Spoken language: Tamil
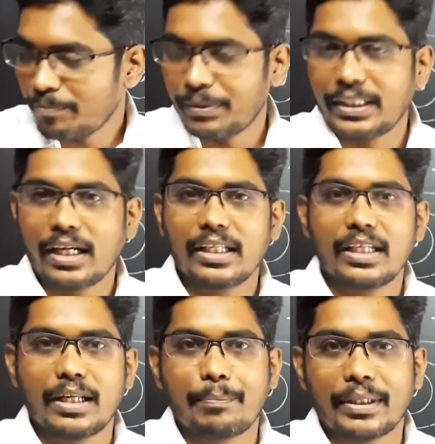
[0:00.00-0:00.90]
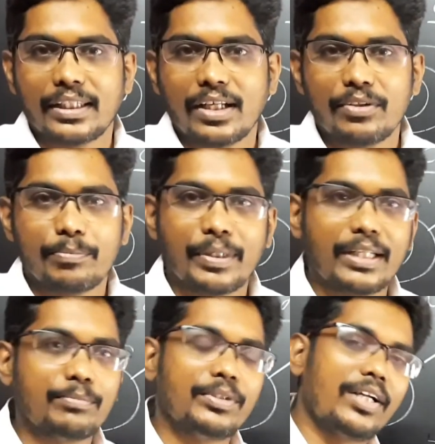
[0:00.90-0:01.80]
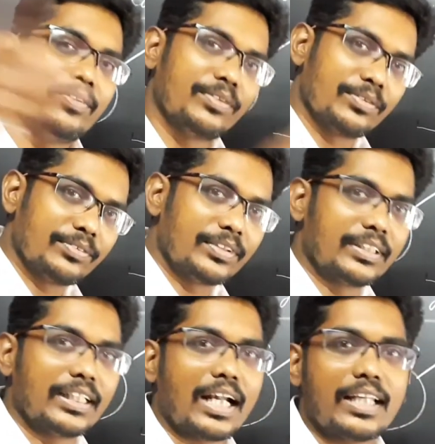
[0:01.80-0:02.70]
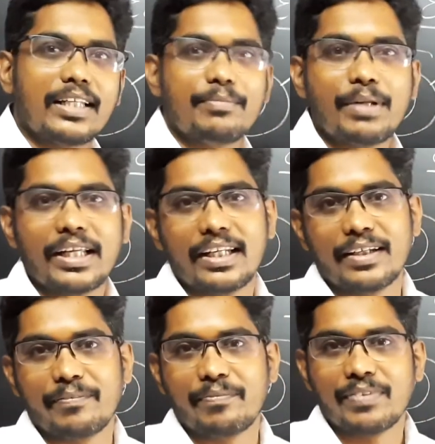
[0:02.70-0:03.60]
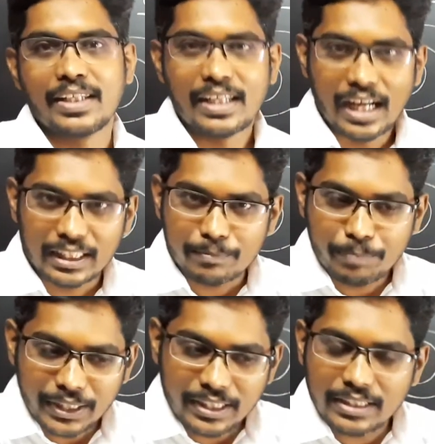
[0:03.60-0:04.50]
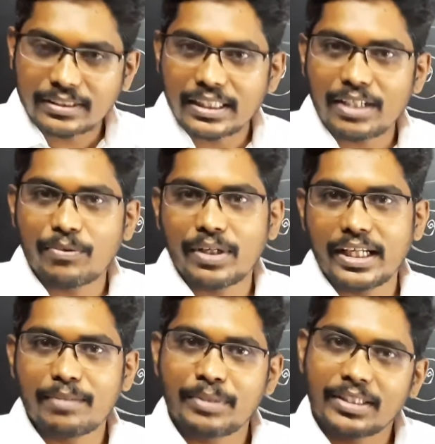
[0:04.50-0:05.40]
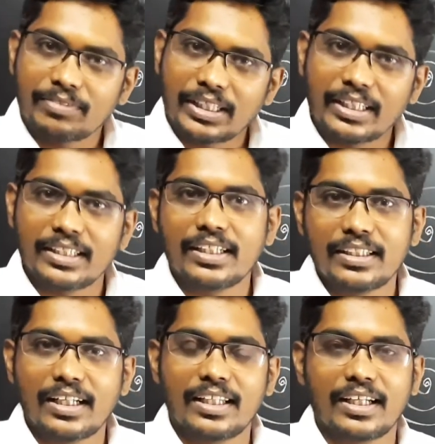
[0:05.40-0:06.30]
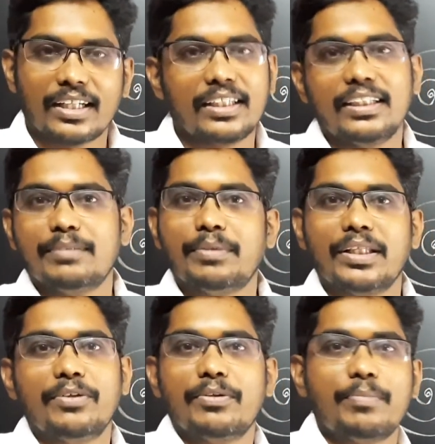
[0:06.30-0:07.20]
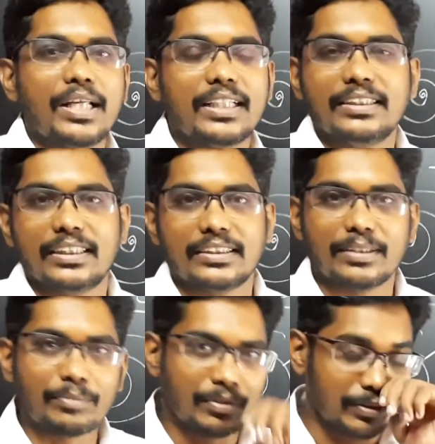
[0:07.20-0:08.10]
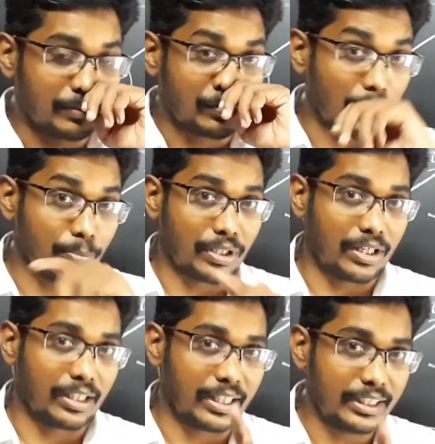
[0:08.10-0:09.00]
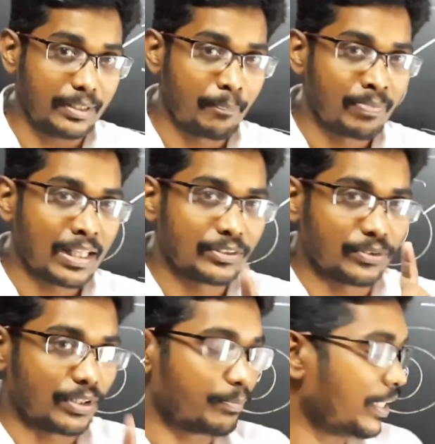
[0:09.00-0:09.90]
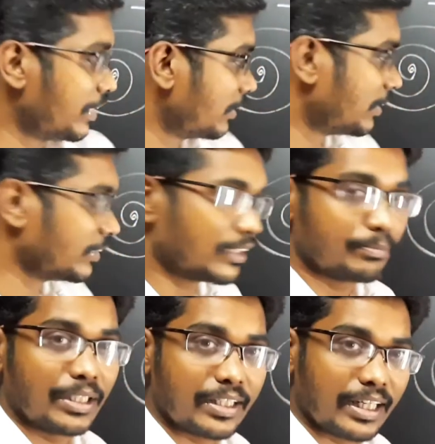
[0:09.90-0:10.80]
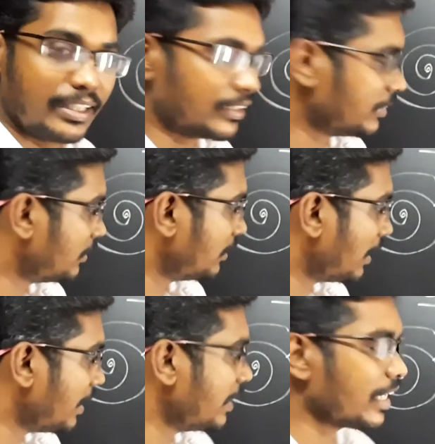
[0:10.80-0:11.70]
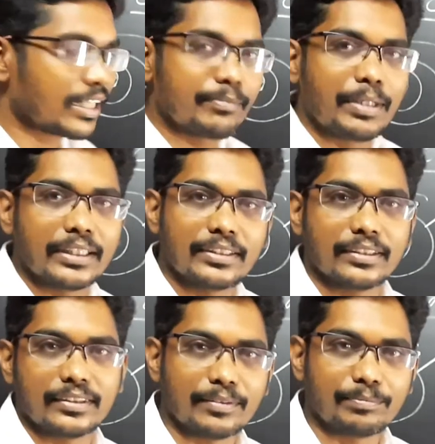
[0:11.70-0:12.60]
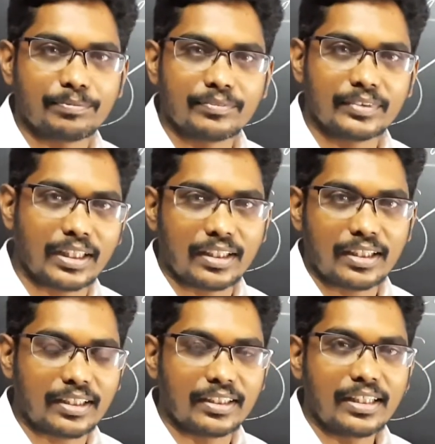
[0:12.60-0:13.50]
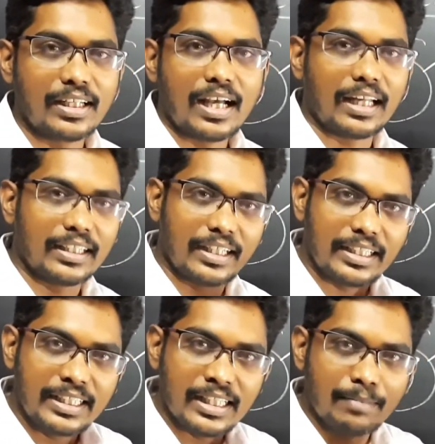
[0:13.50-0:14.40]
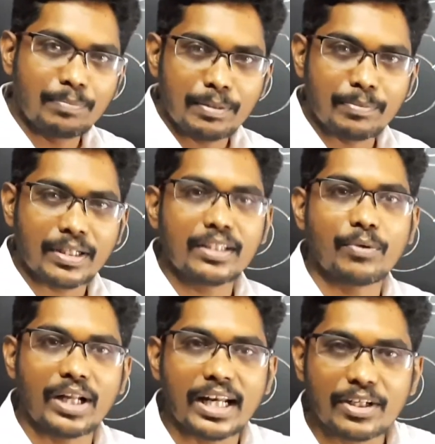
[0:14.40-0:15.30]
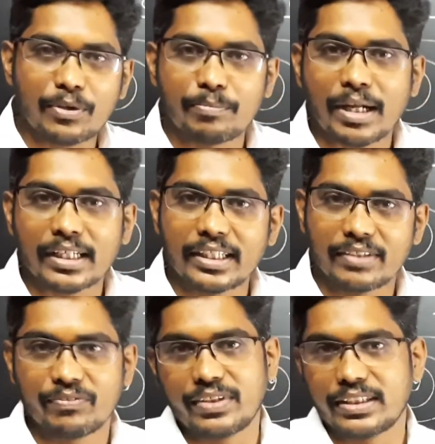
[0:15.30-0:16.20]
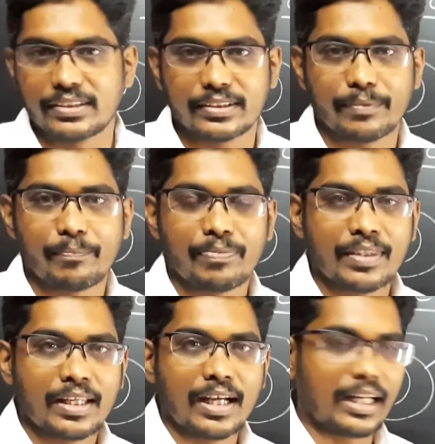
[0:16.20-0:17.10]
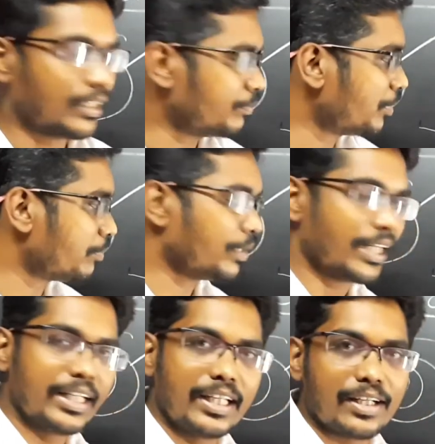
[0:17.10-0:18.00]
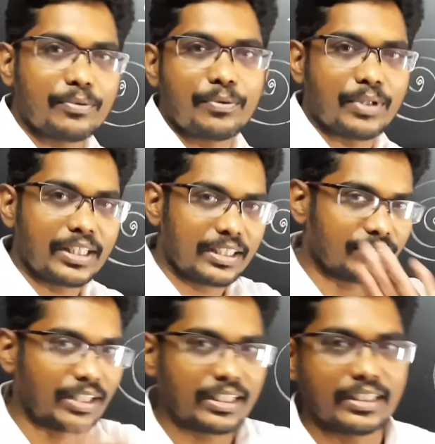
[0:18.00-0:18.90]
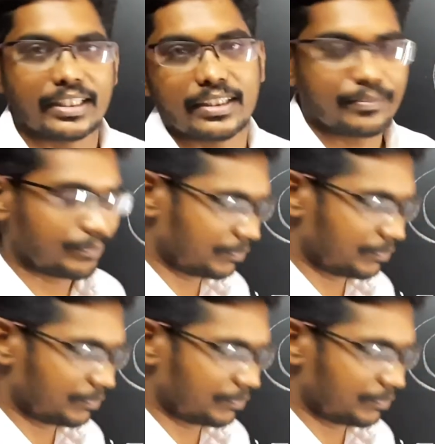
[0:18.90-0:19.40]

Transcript: பின்னாடி இருக்கிற பத்தாவது பெட்டி முன்னாடி வந்துடும் நீங்கள் அடிக்கிற பிரேக்கில் அந்த பெட்டி சீர்குலையாமல் அதை வண்டியை நிறுத்துறதுக்காக தான் இந்த மாதிரி ஒரு பிரேக்கிங் சிஸ்டம் அவங்க ஃபாலோ பண்ணுறாங்க ரைட் ஸோ த பிரேக்கிங் சிஸ்டம் இன் ட்ரெயின் இஸ் எடி கரண்ட் பிரேக் சிஸ்டம் சரிதானா அதில் நீங்கள் அப்ளை பண்ணுறது ஒரு எலக்ட்ரோ மேக்னெட்டிக் ஃபீல்ட்ஸ் அதன் மூலமாக எடி கரண்ட் உருவாக்கி அந்த வண்டி நிற்கிது